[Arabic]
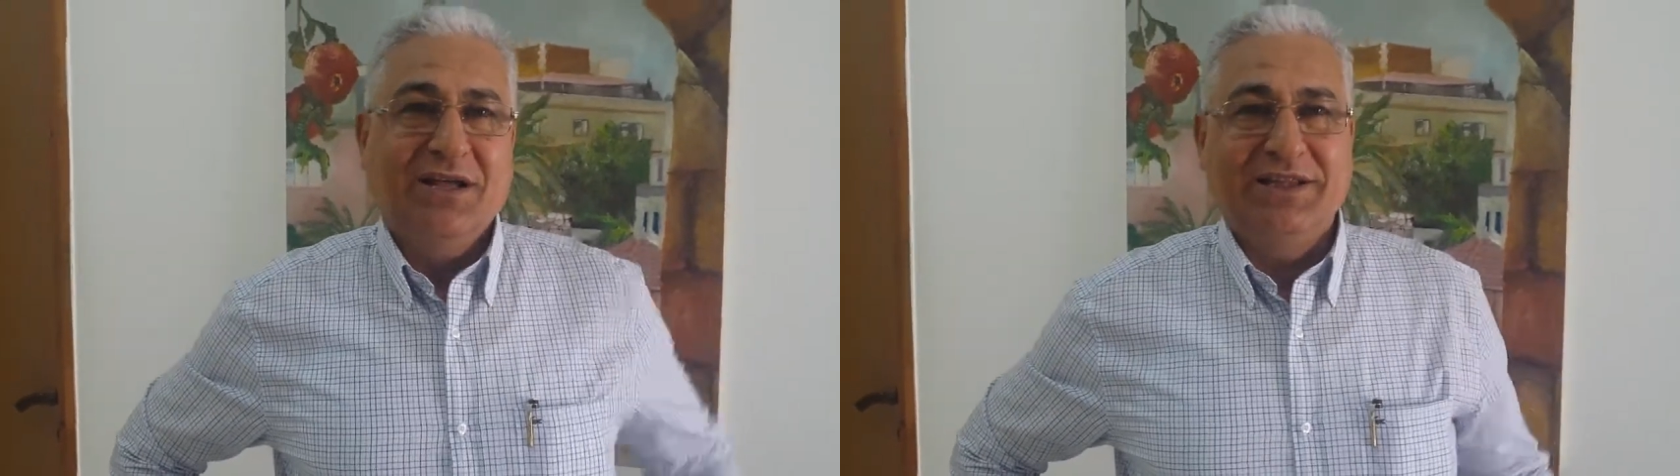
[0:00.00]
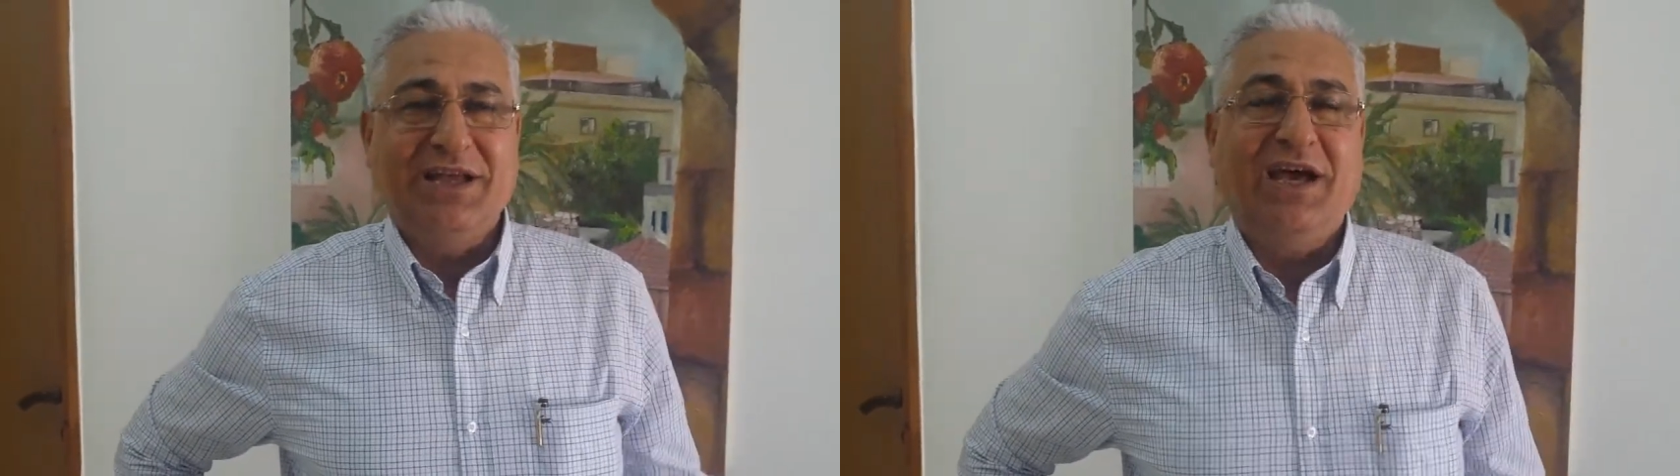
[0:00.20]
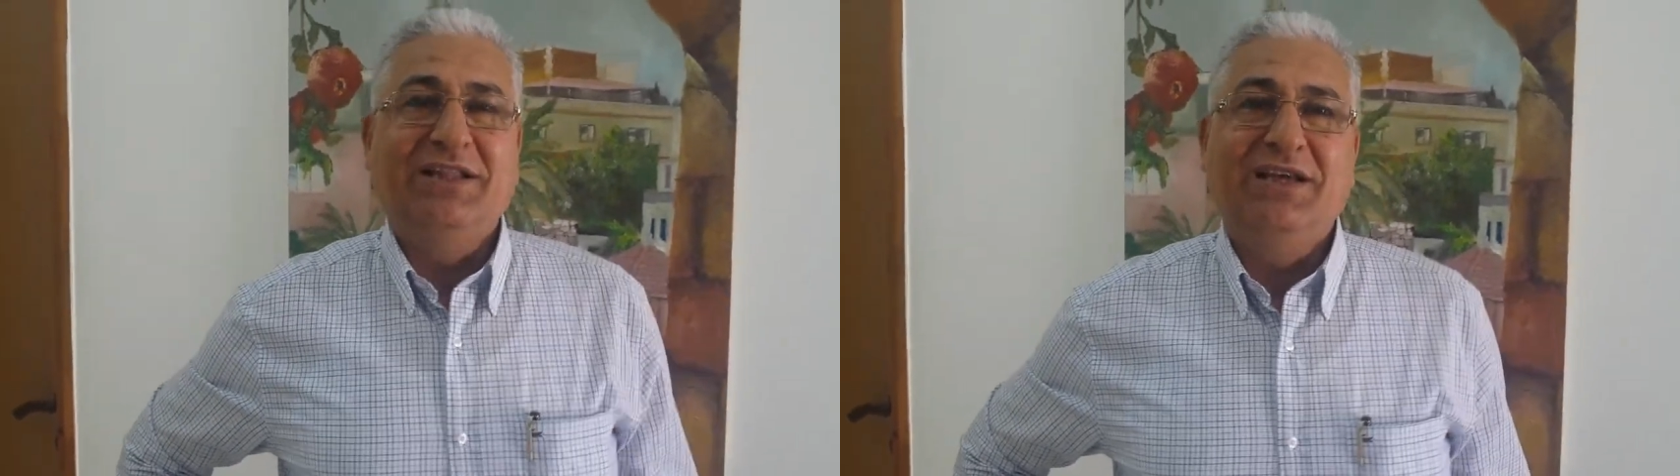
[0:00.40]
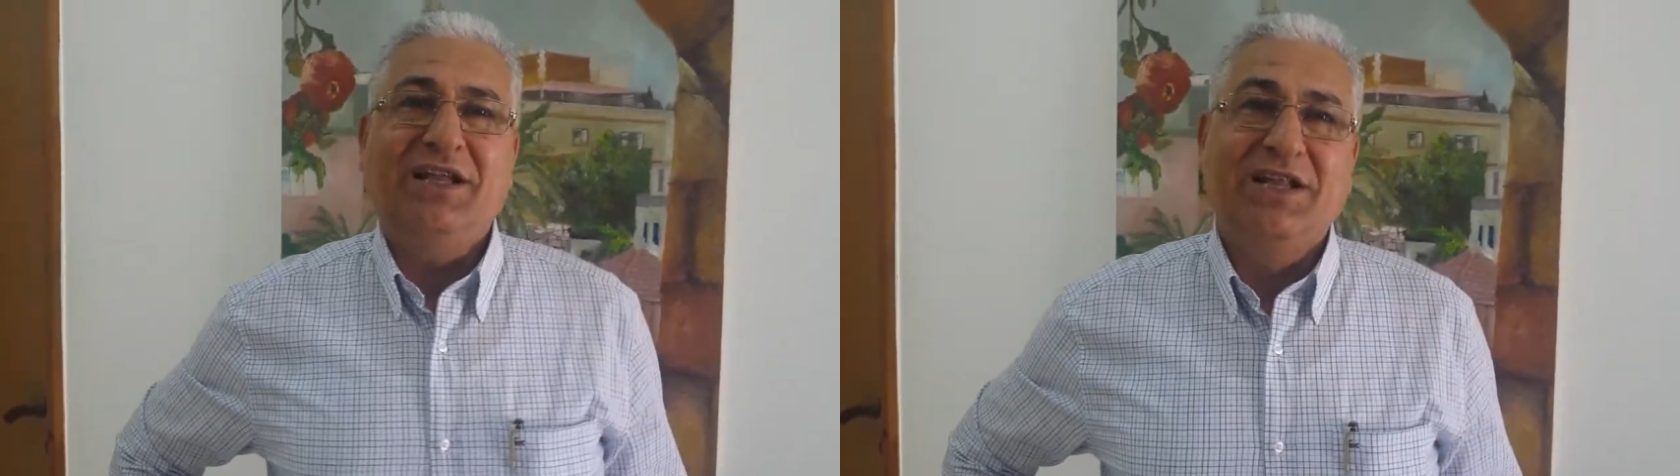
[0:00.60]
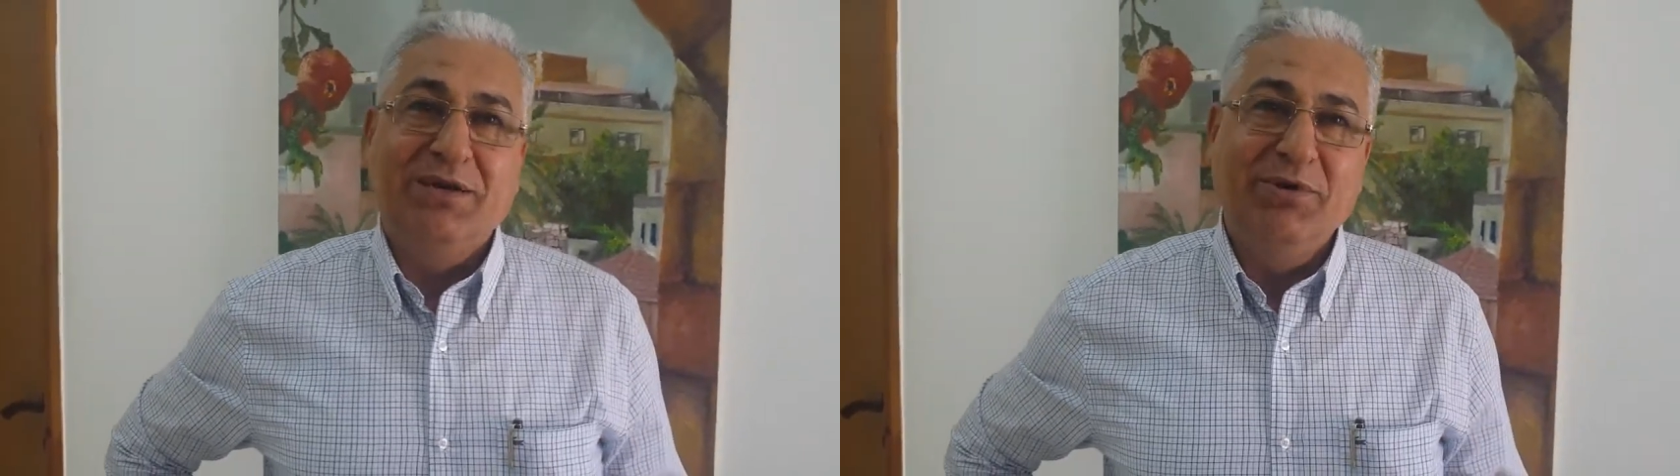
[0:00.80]

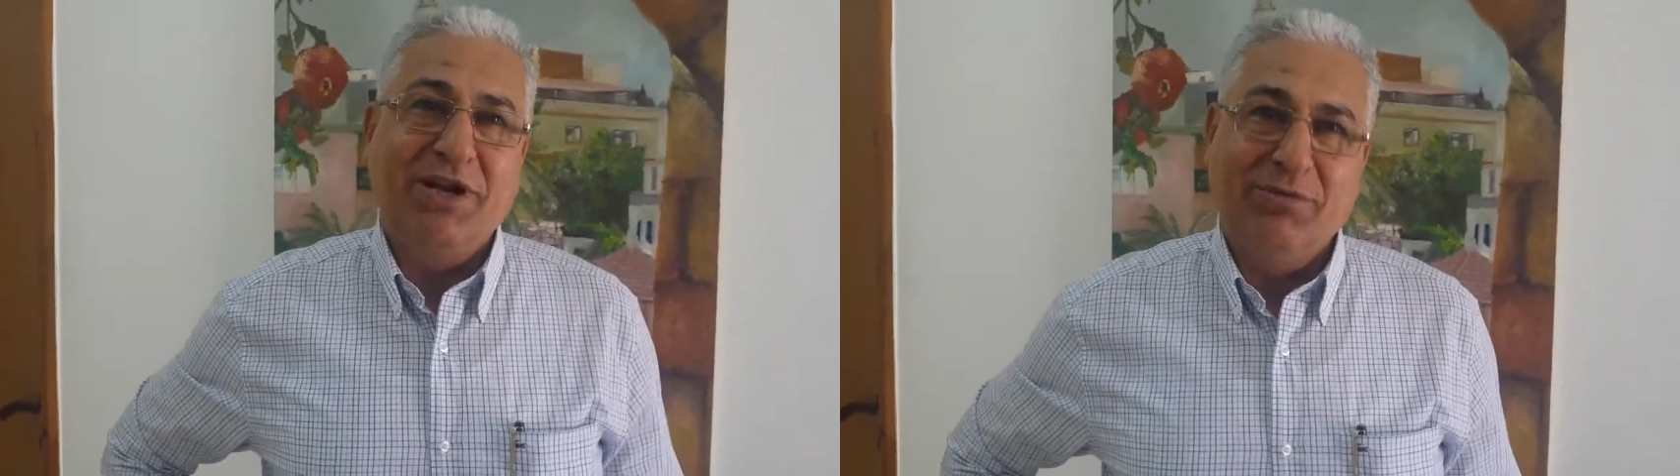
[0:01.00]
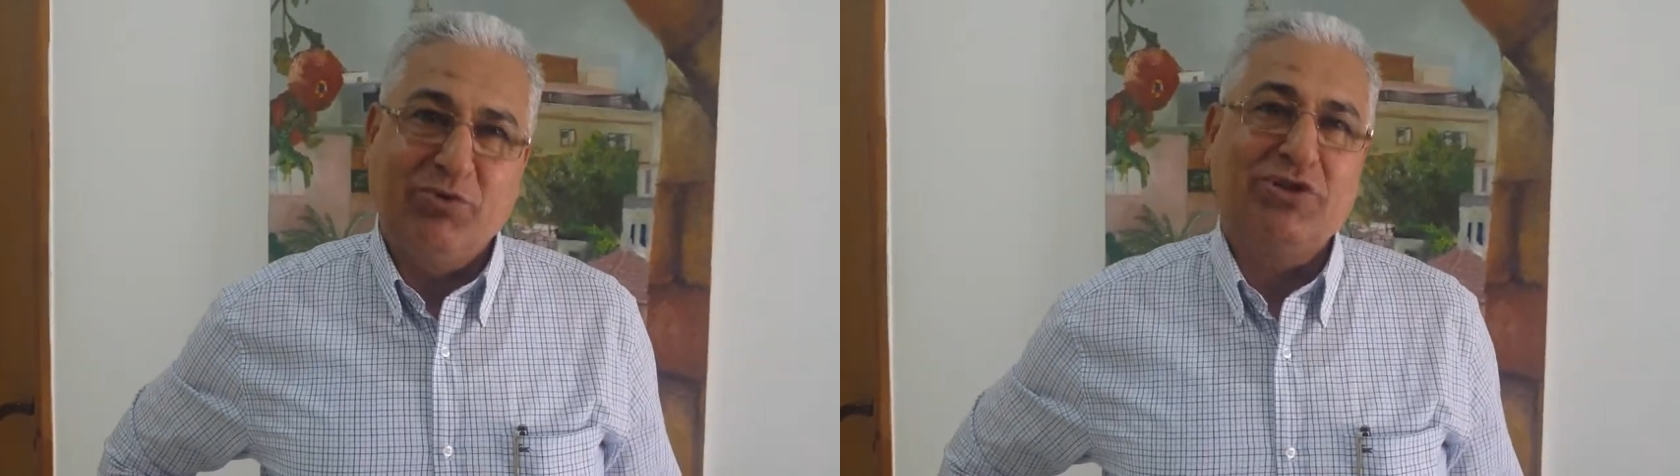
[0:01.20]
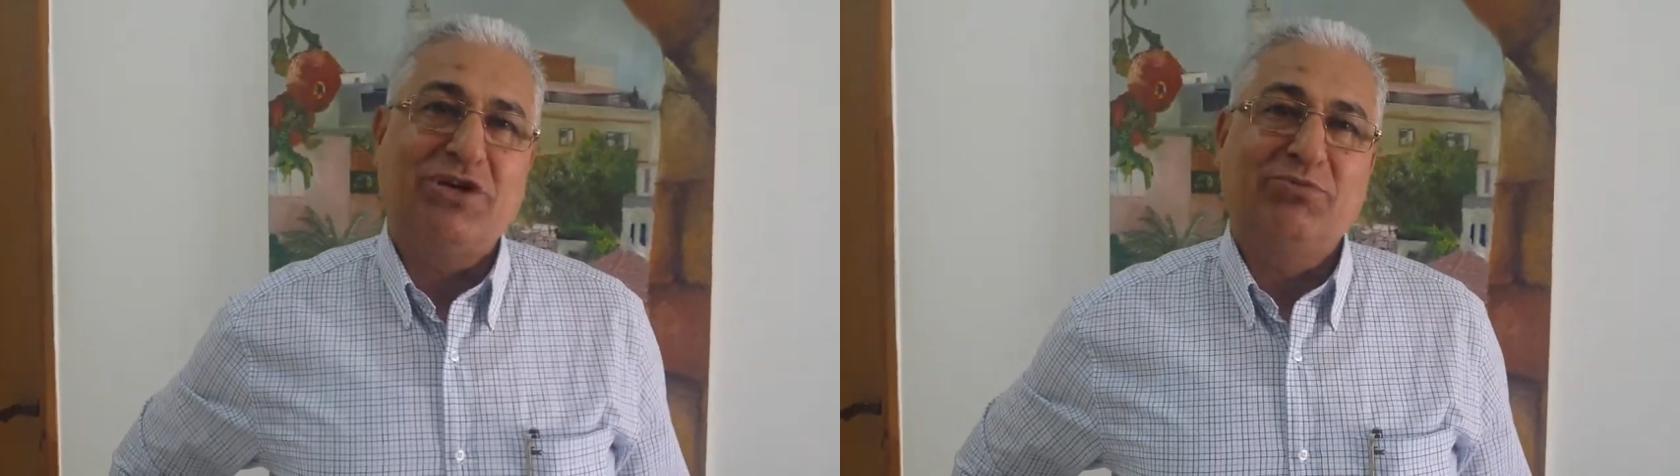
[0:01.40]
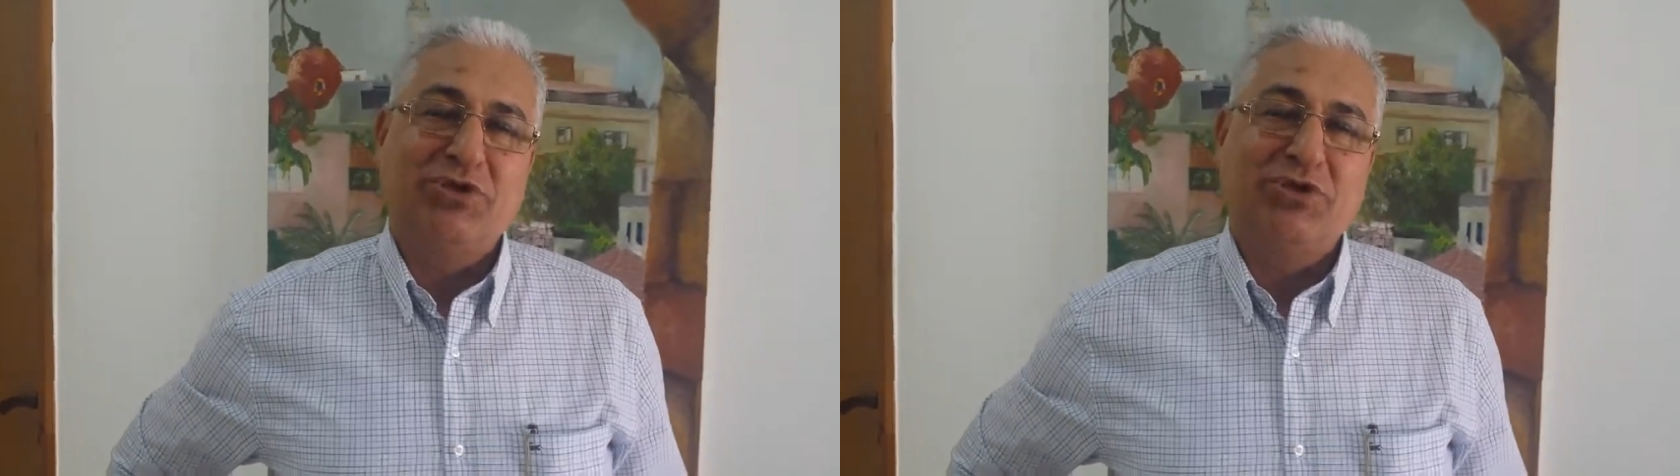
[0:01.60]
التحديات الكبيره اللي بتواجه